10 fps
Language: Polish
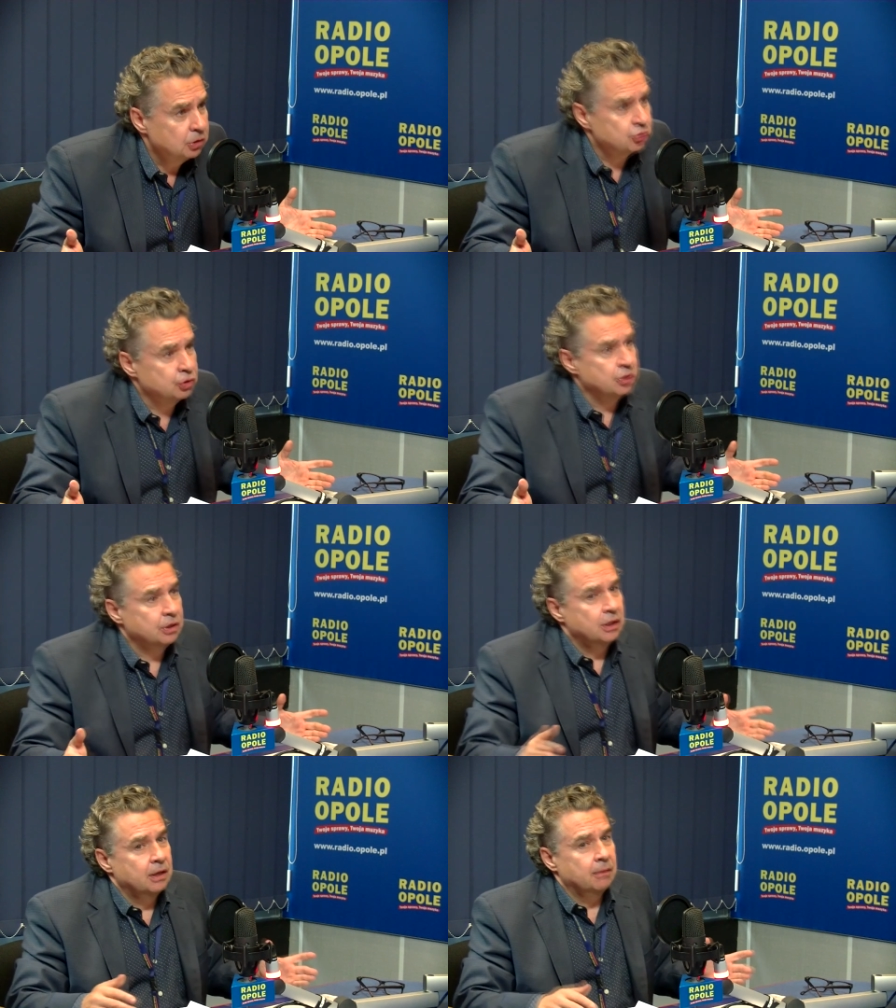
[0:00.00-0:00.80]
Czy
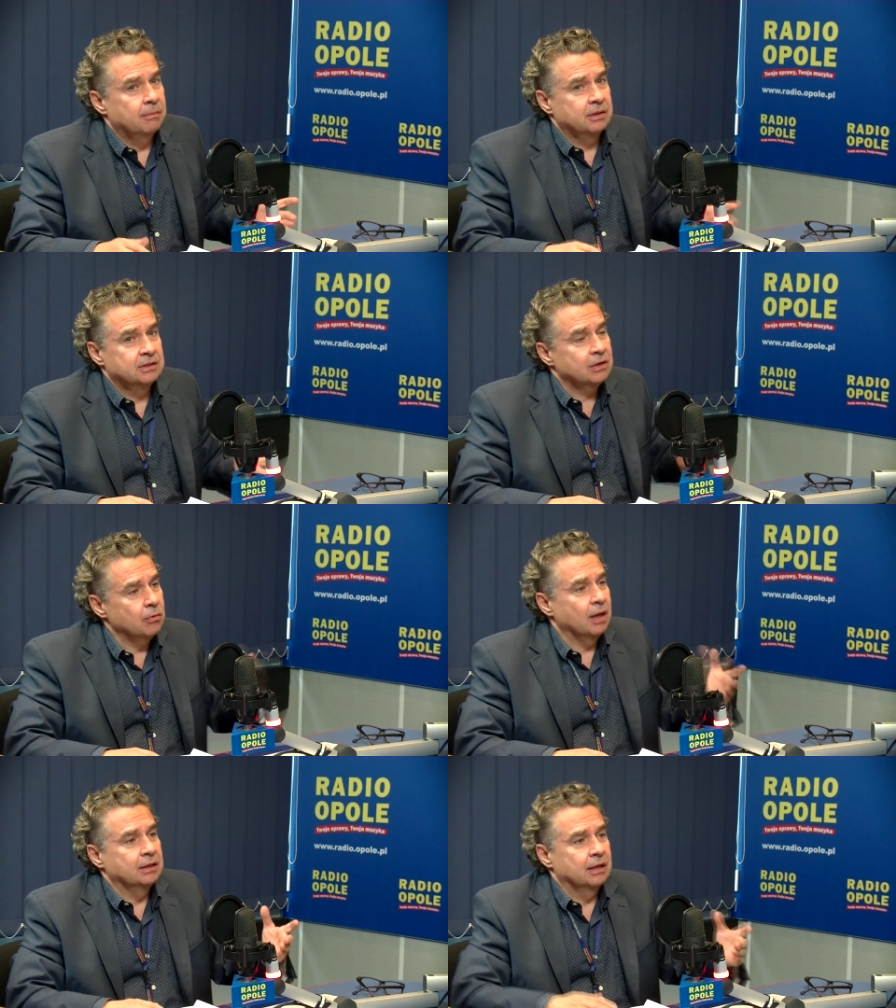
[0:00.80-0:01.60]
Pani
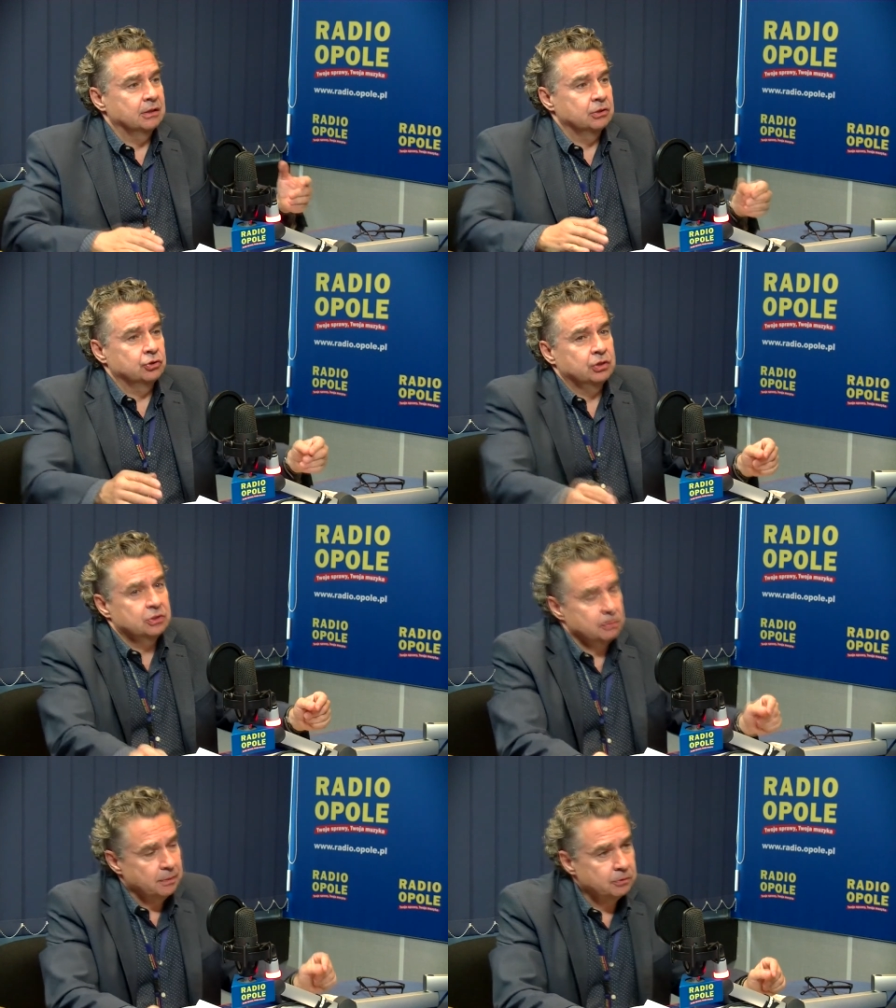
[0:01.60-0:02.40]
zakłada też, że
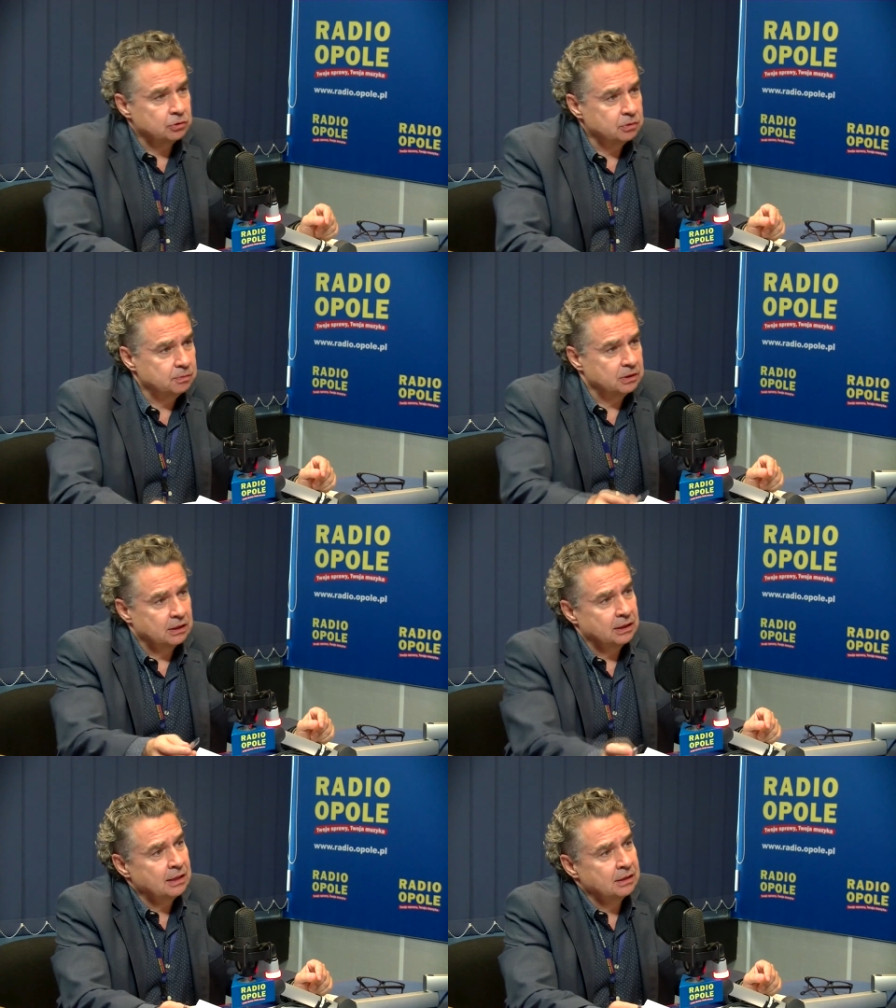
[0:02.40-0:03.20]
jest to po prostu
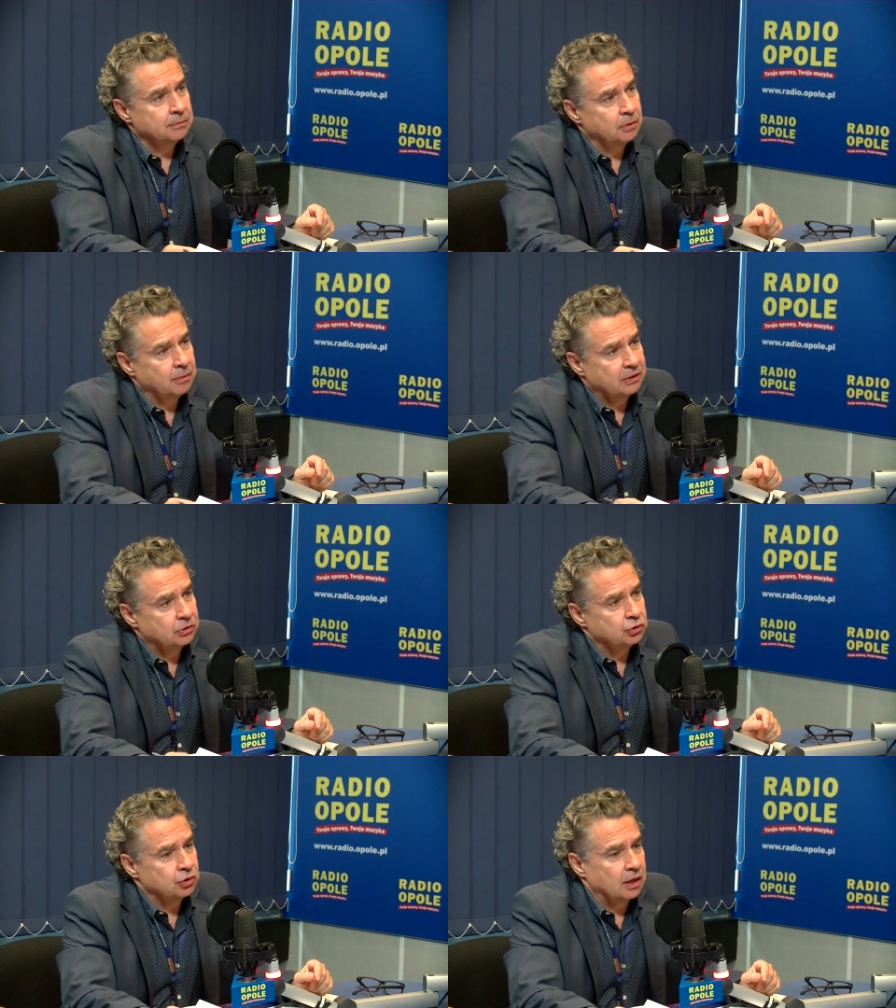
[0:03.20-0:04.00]
sprytna gra
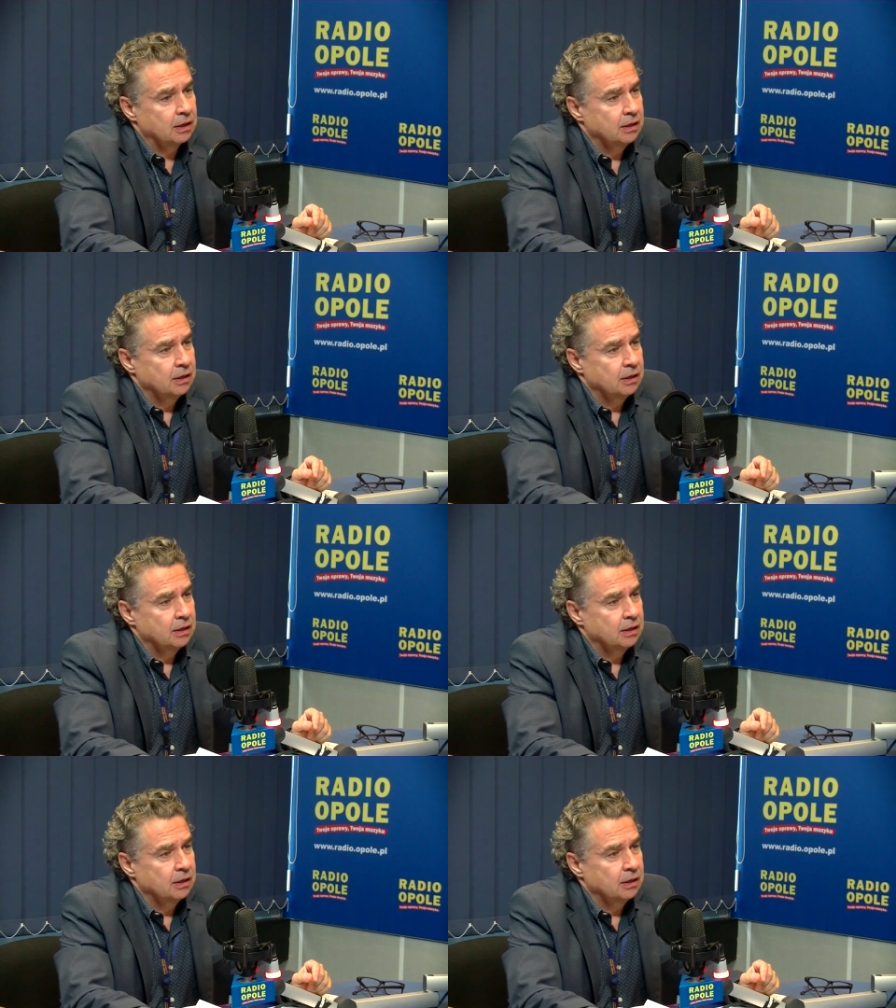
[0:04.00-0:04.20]
dyplomatyczna.